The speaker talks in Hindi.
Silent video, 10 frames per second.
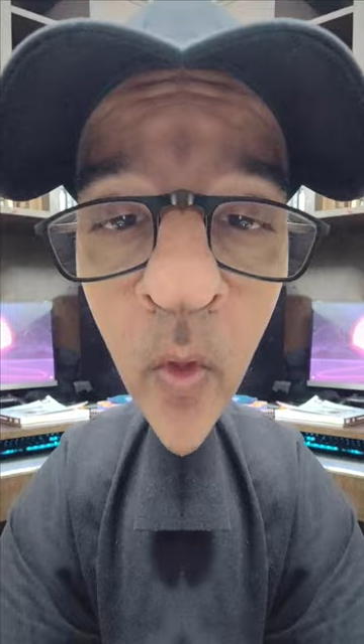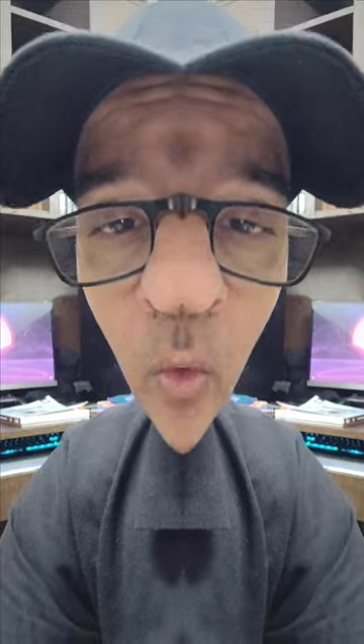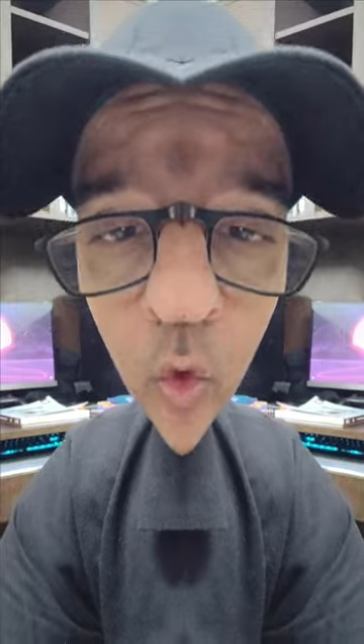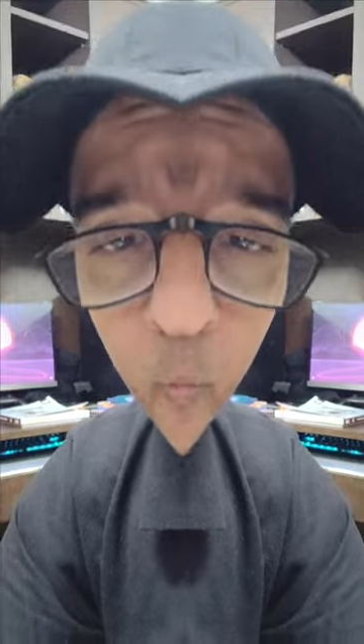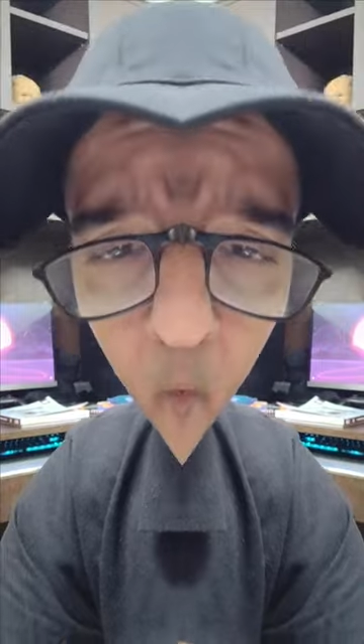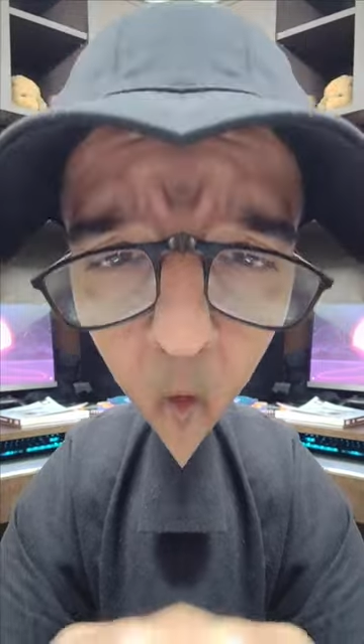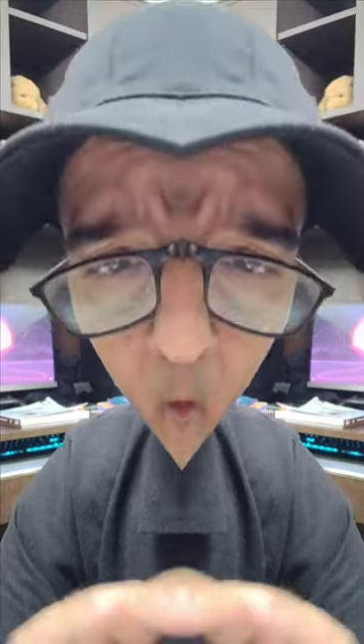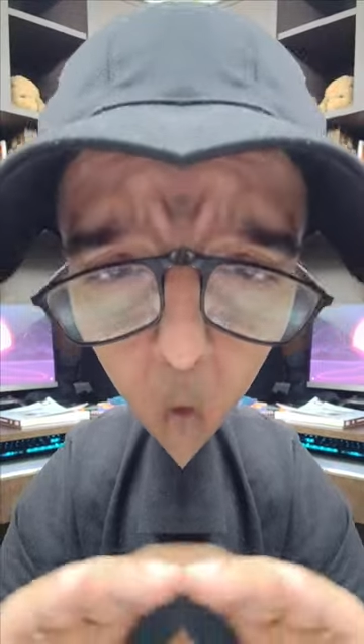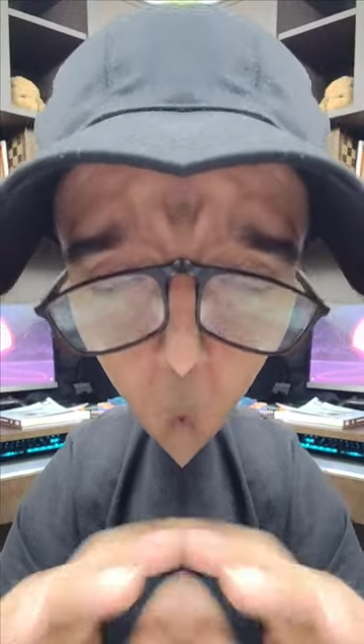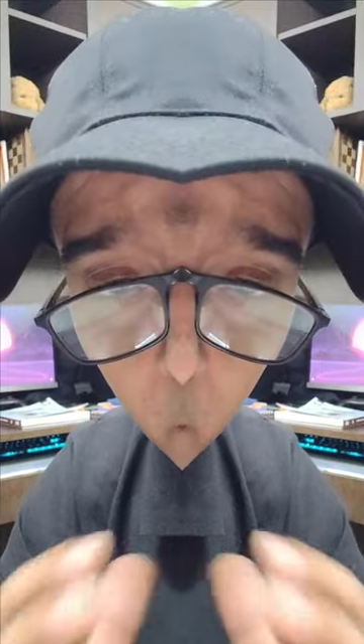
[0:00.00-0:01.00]

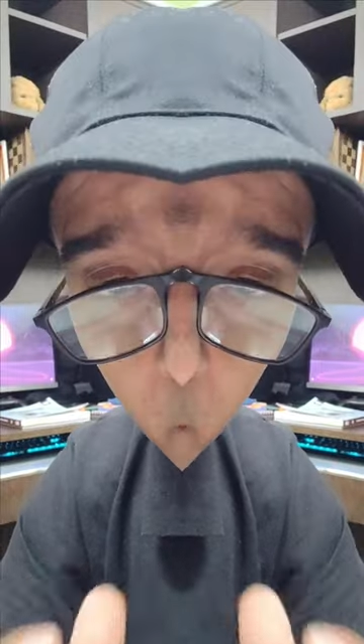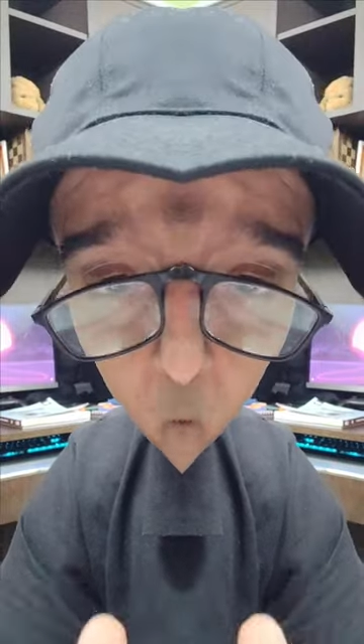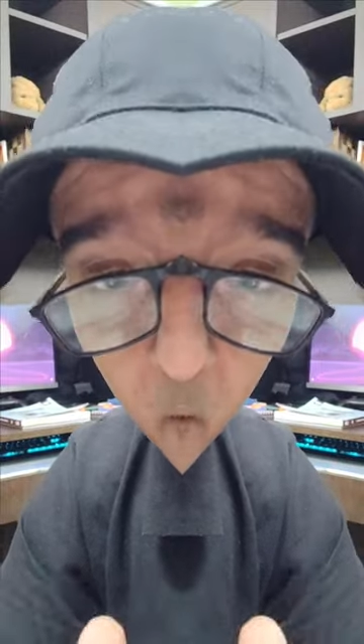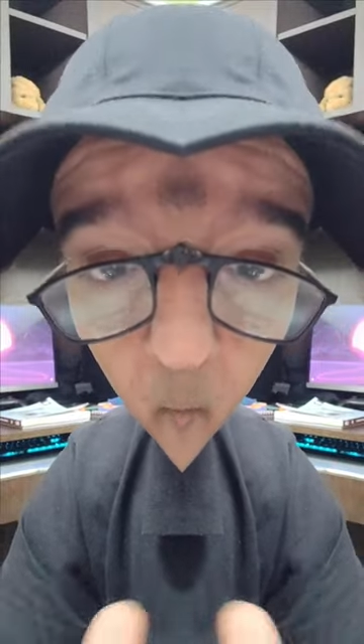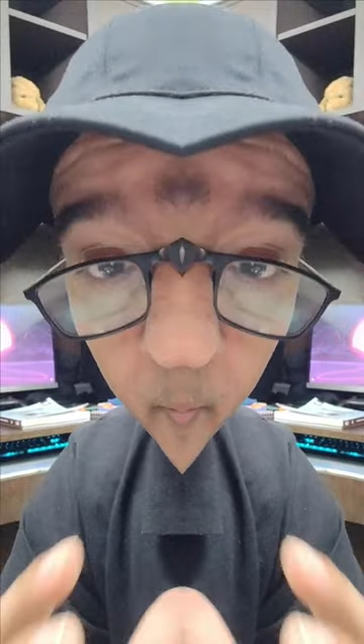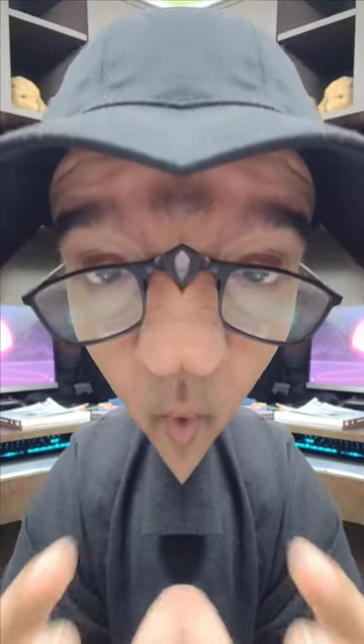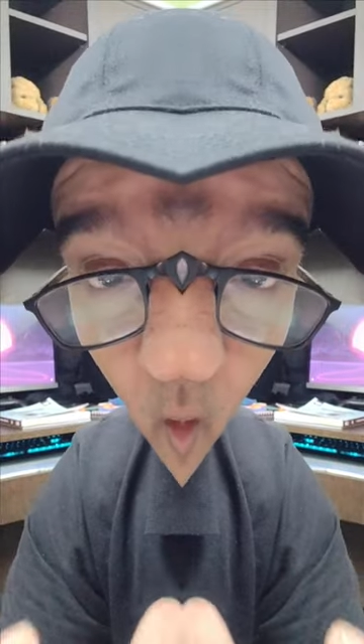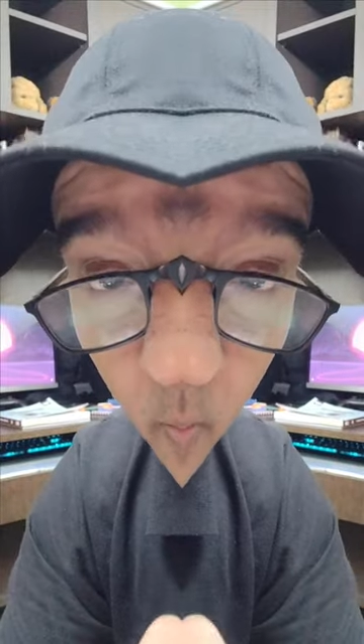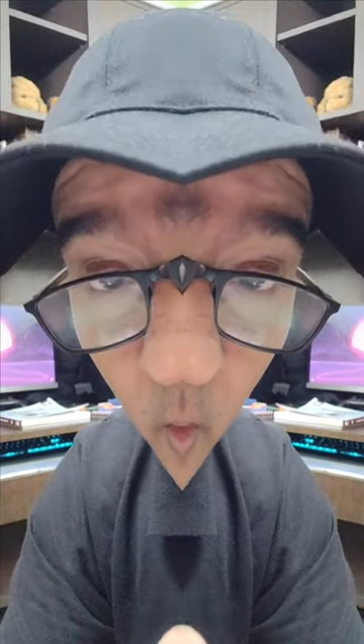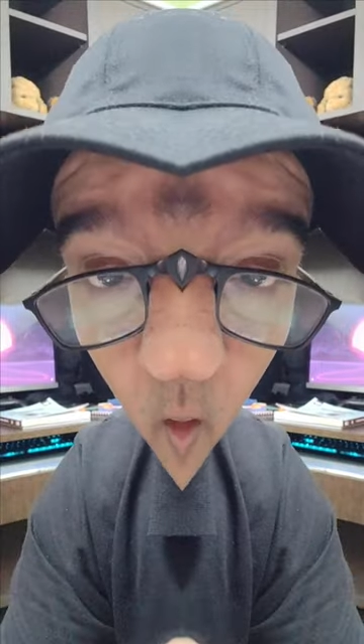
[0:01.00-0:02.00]
उसमें गलती से मैं
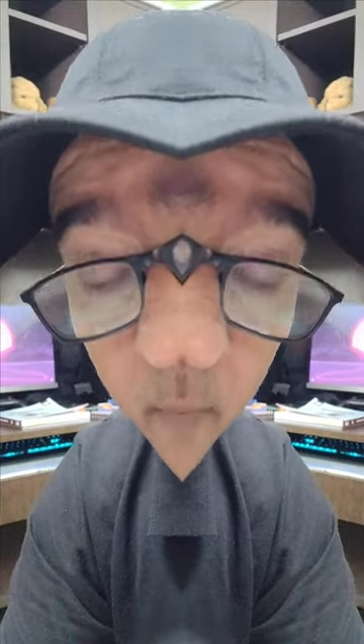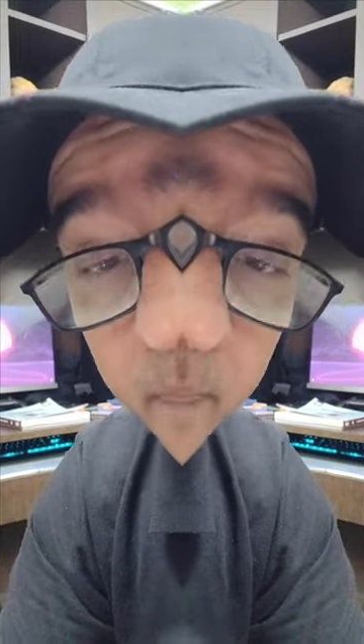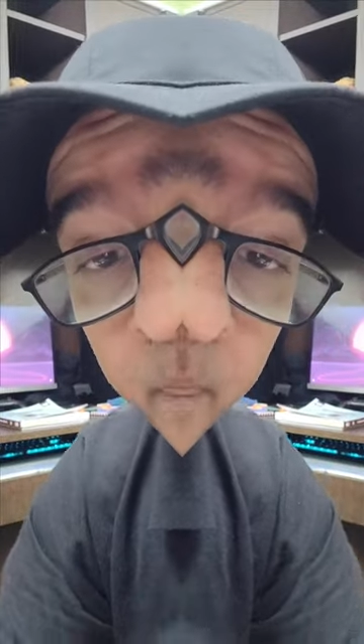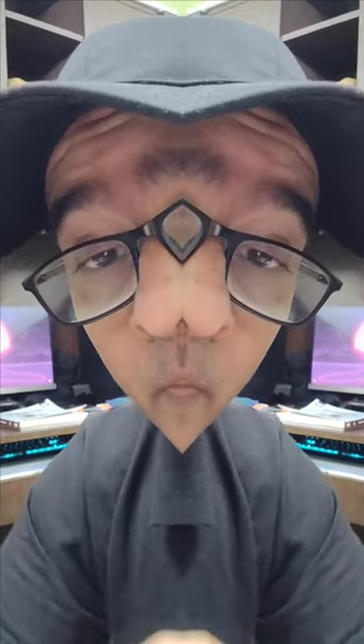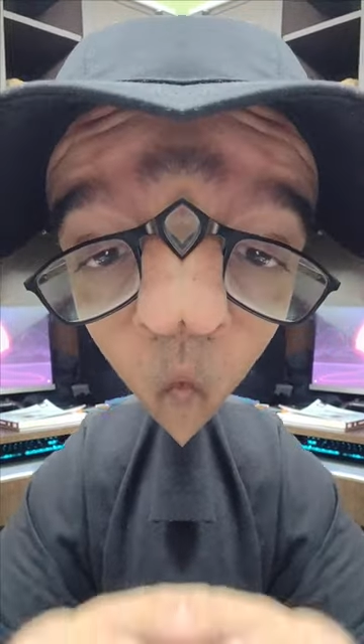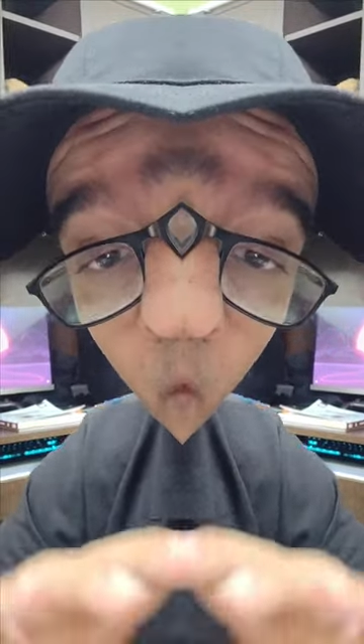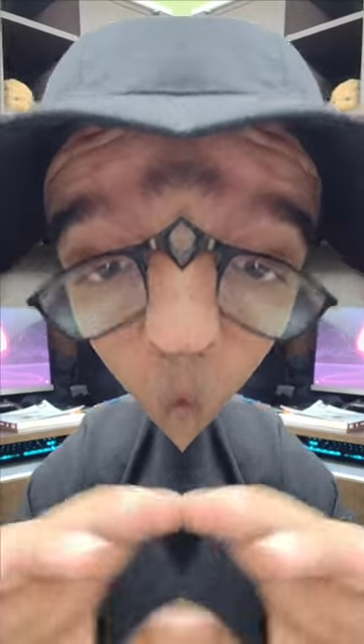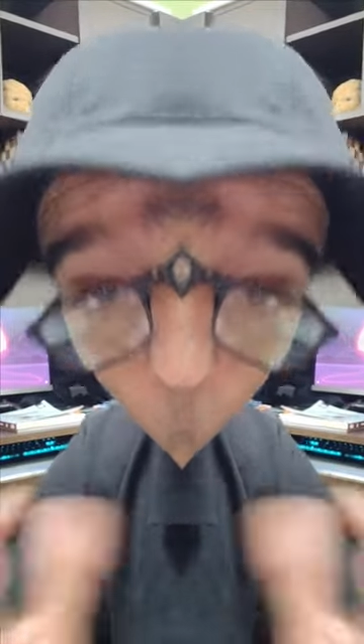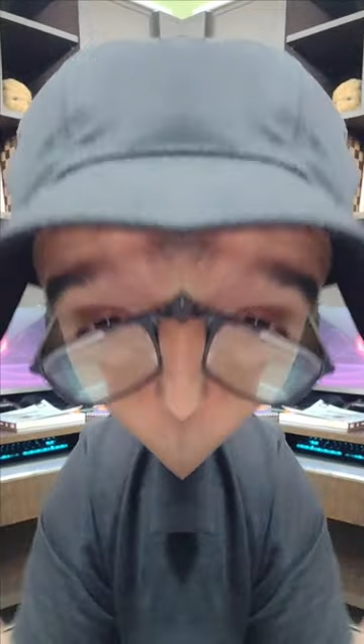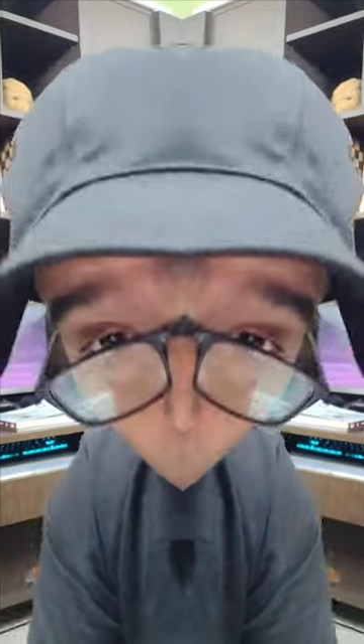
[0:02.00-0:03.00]
बार बार
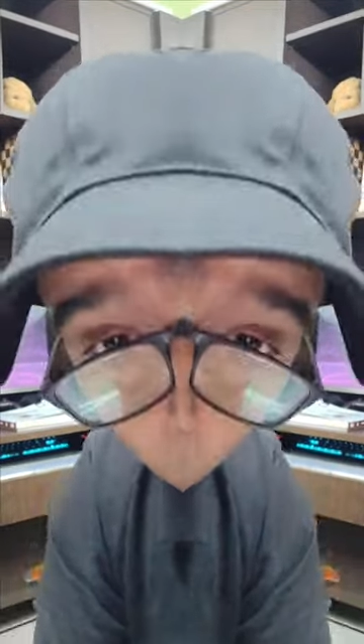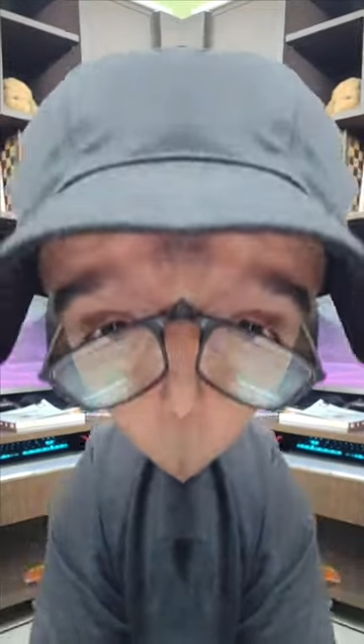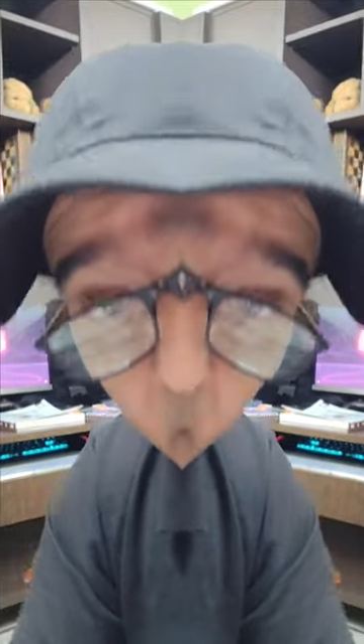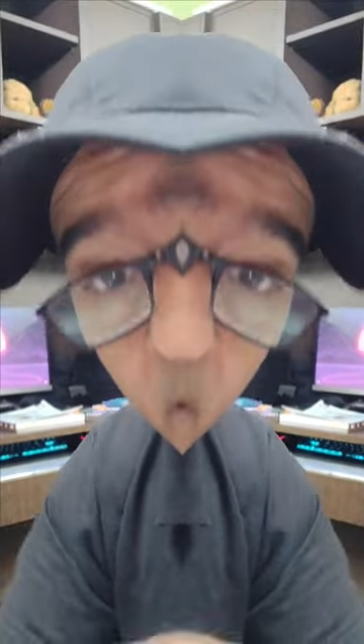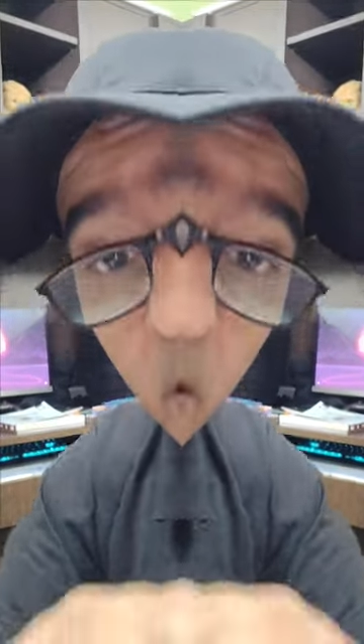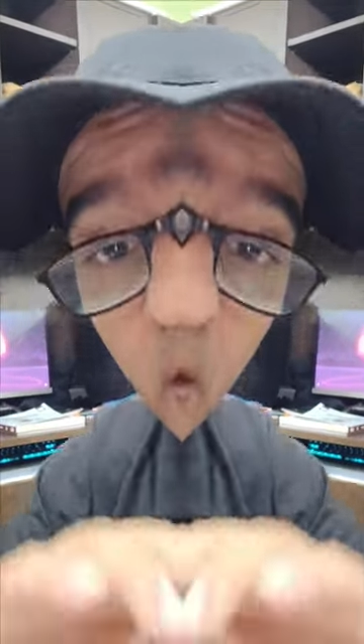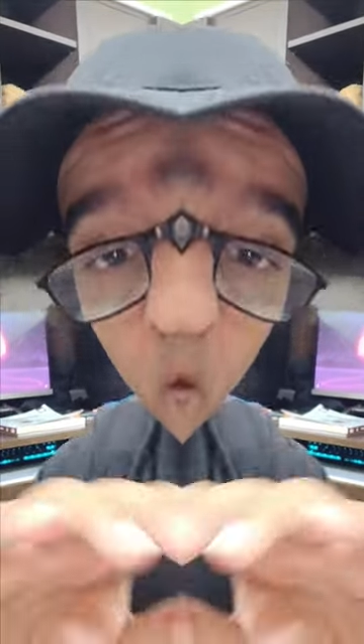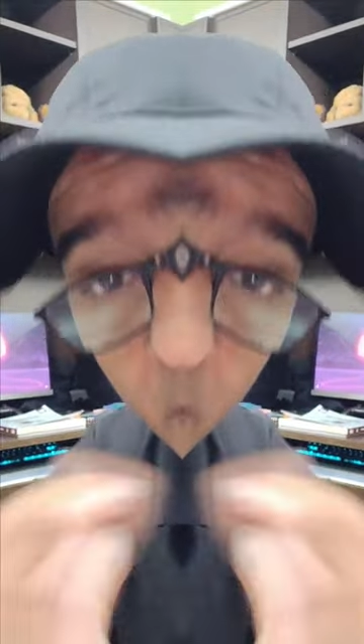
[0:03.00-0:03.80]
इक्विलेटर ट्रायंगल